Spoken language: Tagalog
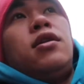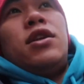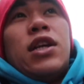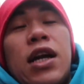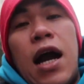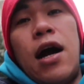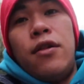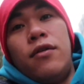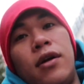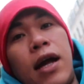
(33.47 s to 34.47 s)
hindi siya
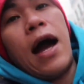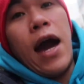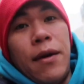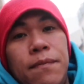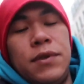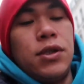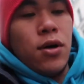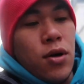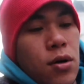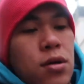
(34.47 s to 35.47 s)
kagaanong ka-hype.
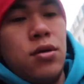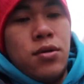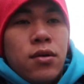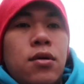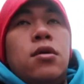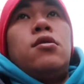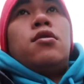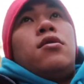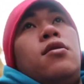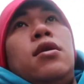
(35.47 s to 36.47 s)
So
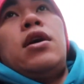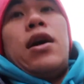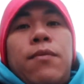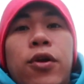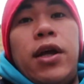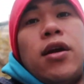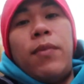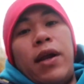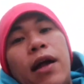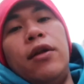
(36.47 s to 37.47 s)
yeah, pero
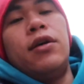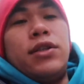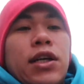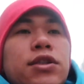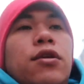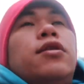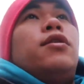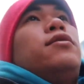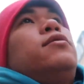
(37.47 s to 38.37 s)
tingnan pa rin natin doon sa store.